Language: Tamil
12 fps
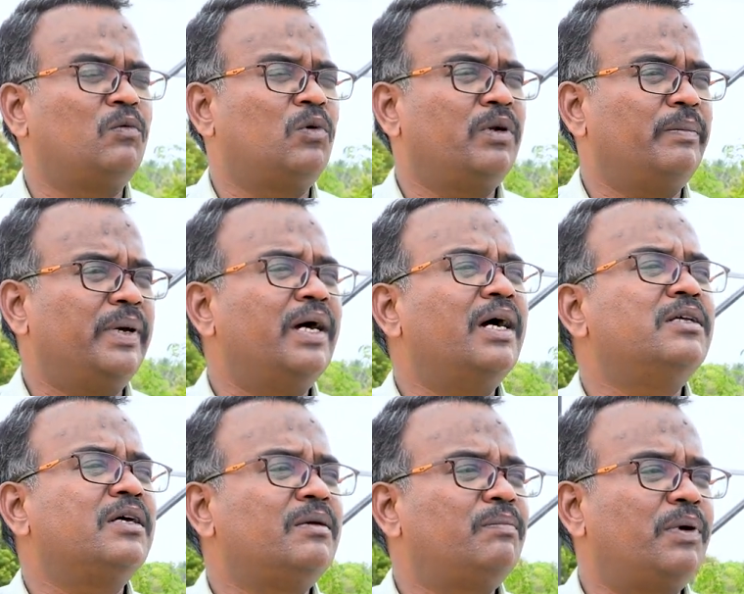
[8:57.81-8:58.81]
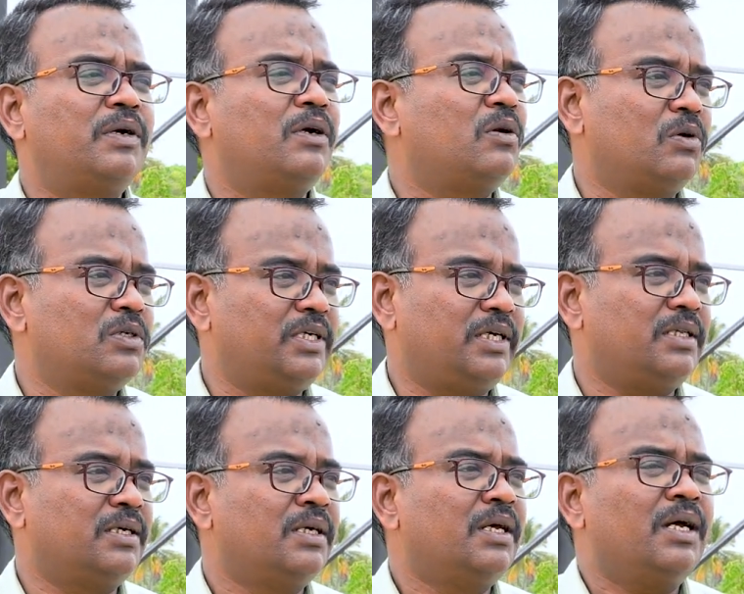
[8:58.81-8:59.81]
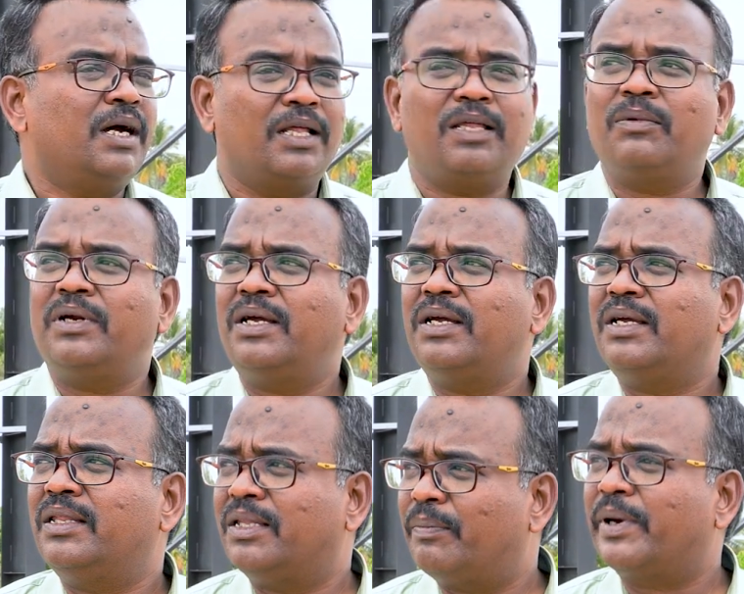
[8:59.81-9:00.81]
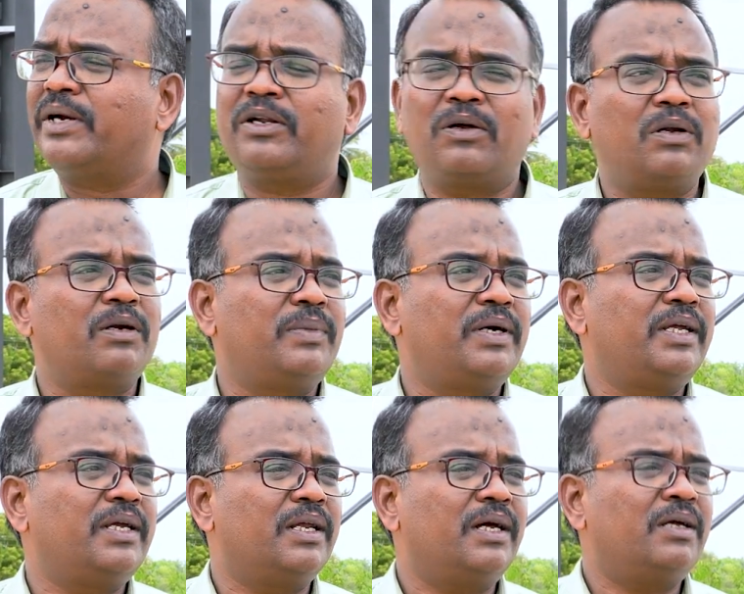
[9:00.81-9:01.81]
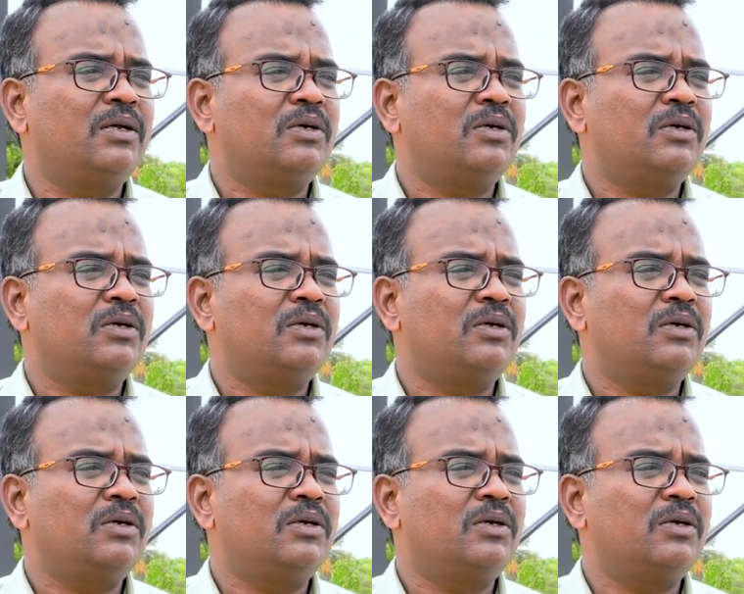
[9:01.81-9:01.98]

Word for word: ஒரு மேஜர் இம்பார்ட்டன்ட் ரோல் செய்யுது அதே மாதிரி இந்த பர்டிகுலர் பில்டிங்கில்